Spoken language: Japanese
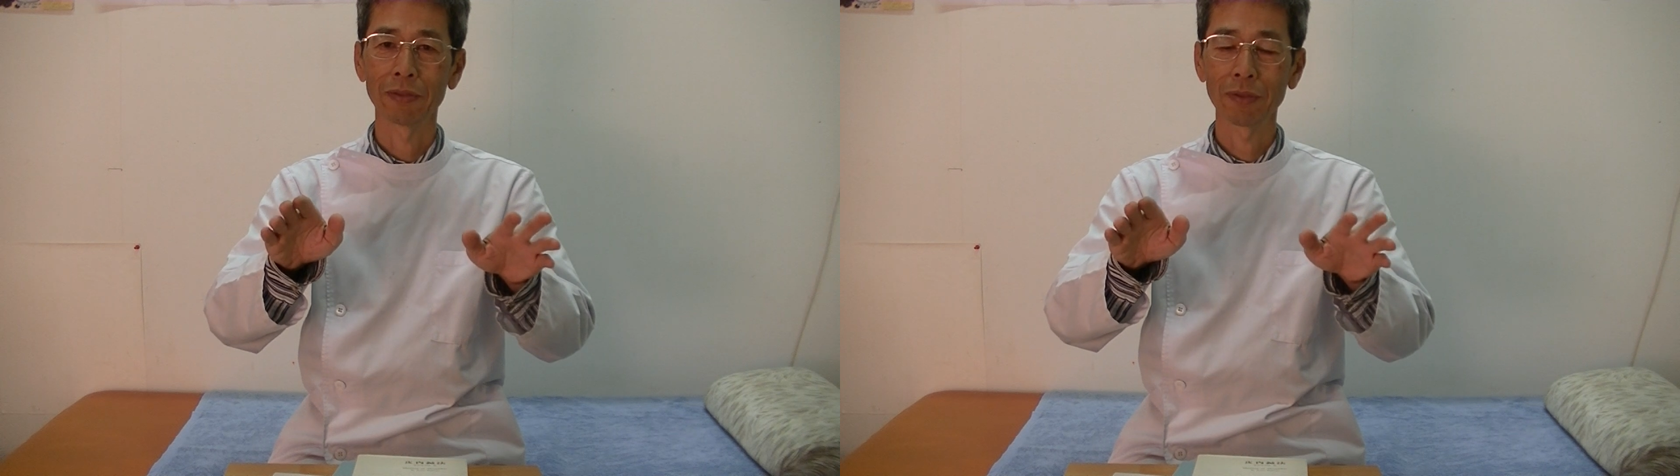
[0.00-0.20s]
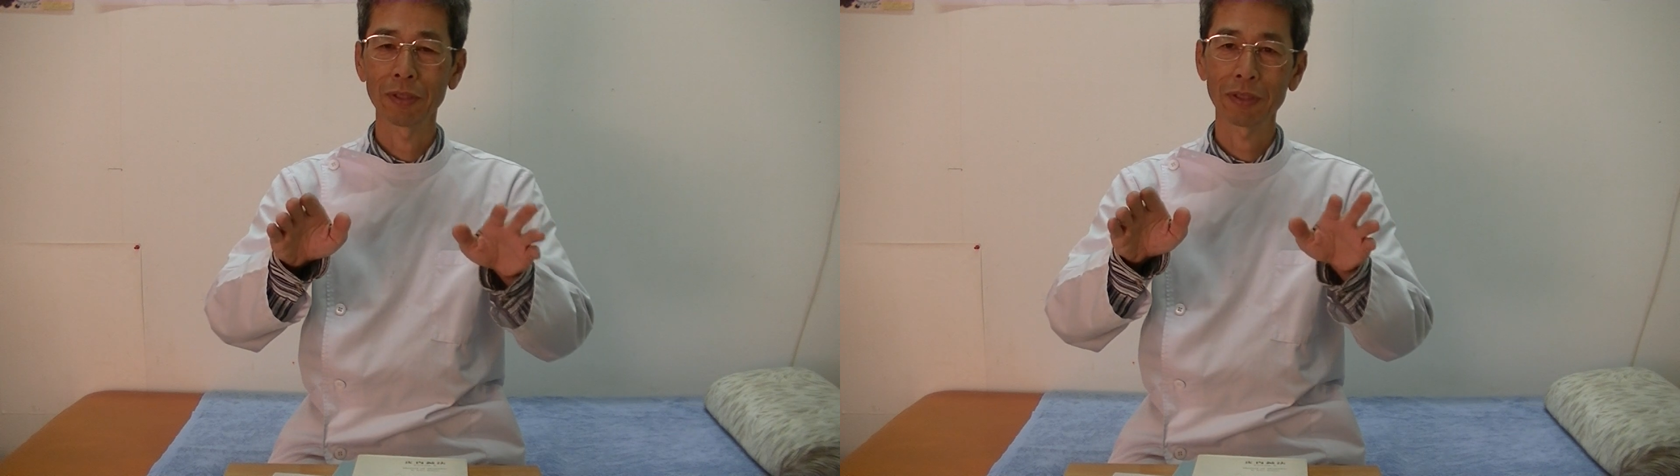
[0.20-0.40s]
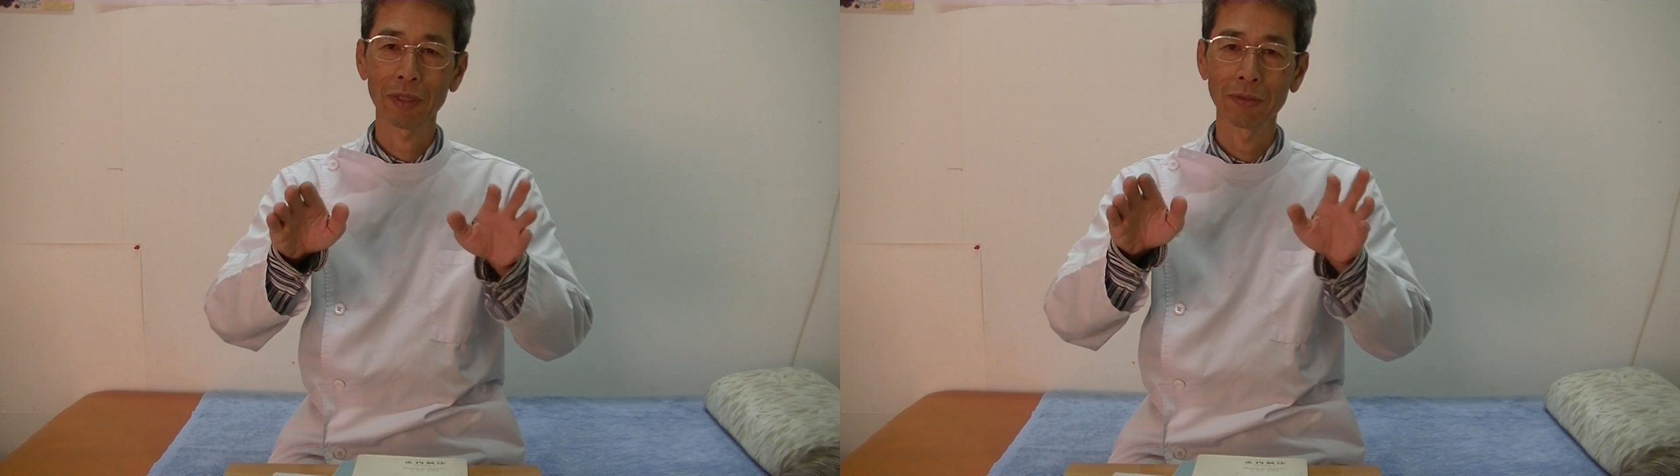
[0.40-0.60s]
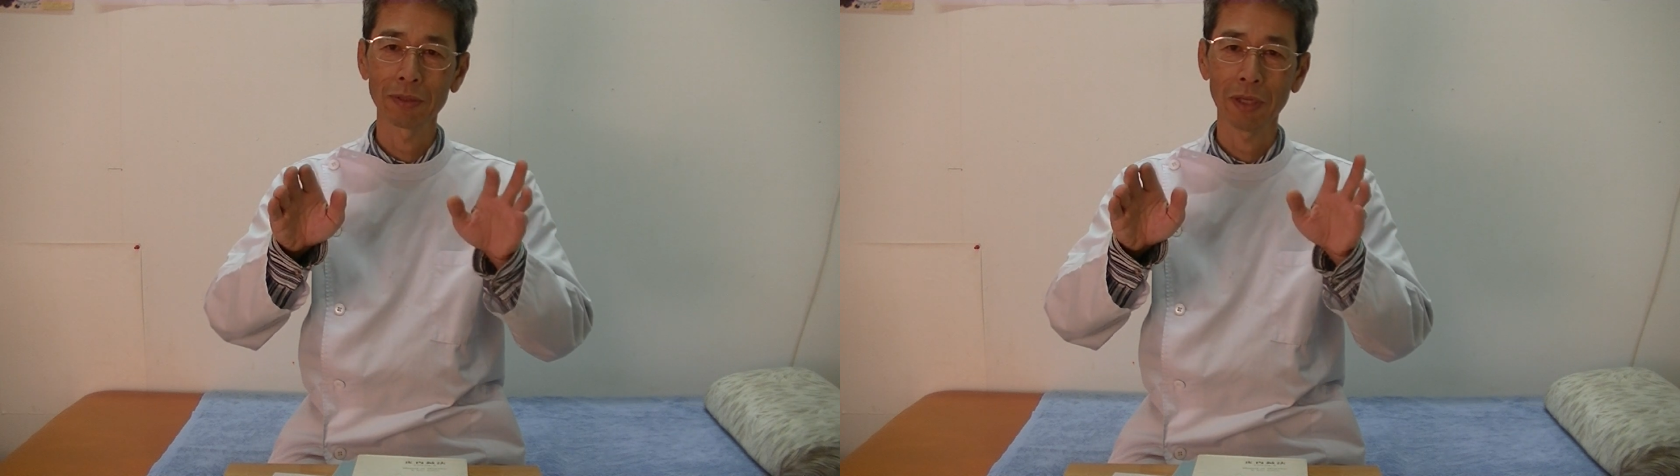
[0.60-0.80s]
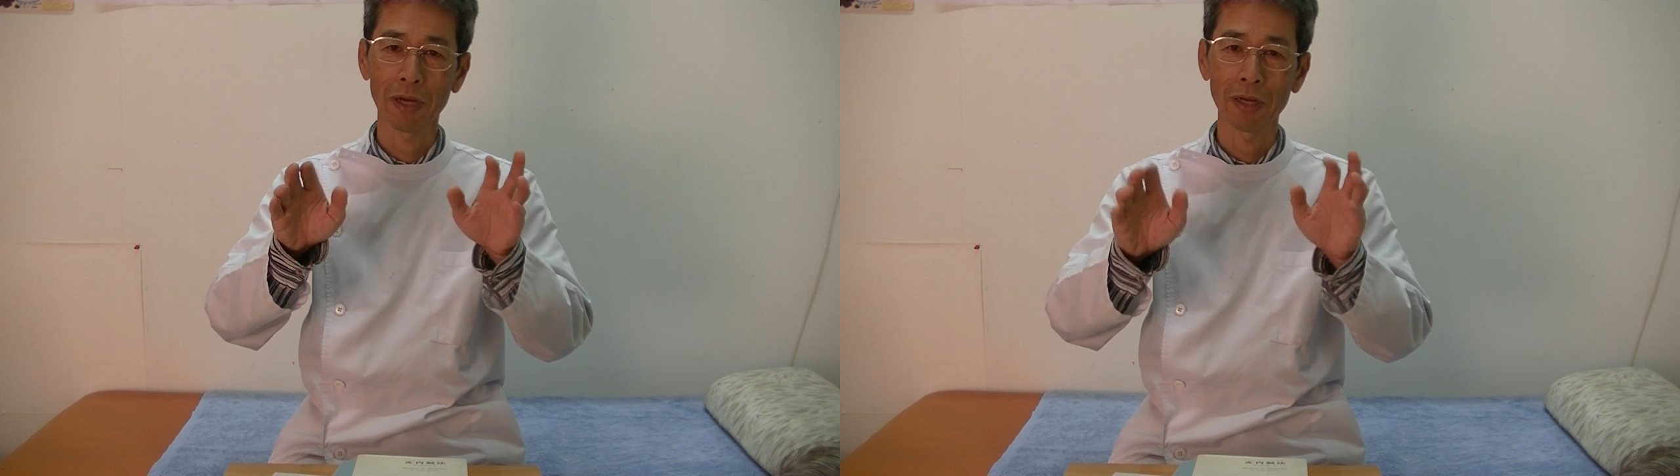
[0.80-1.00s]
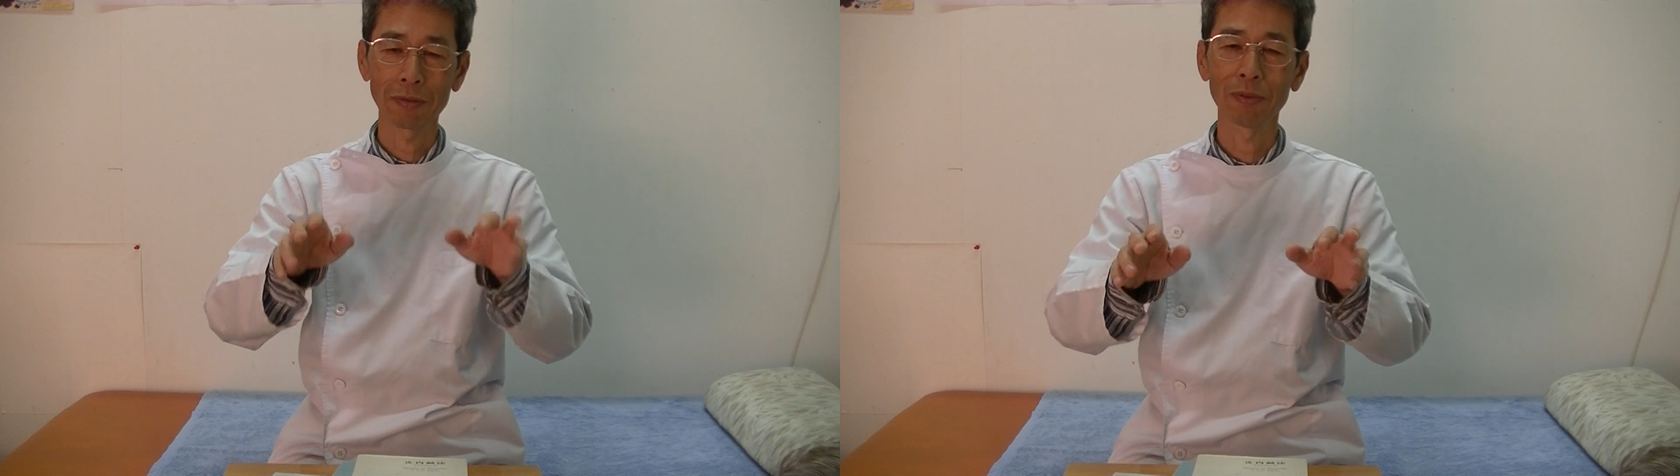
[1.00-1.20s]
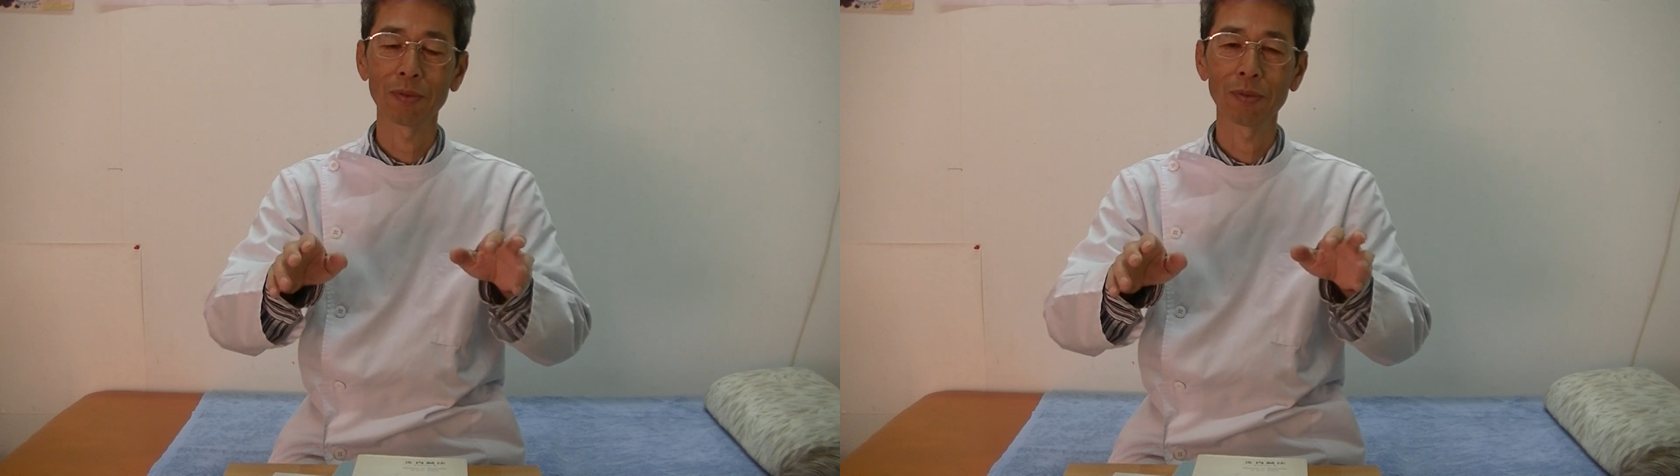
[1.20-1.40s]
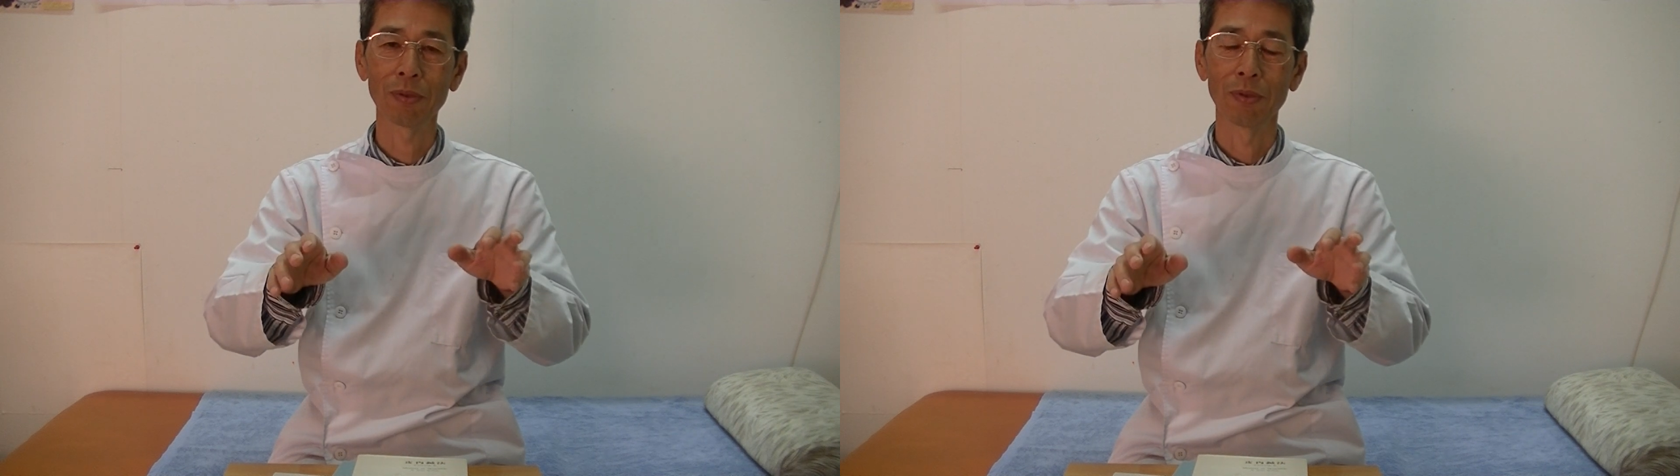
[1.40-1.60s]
それで左右差があるところ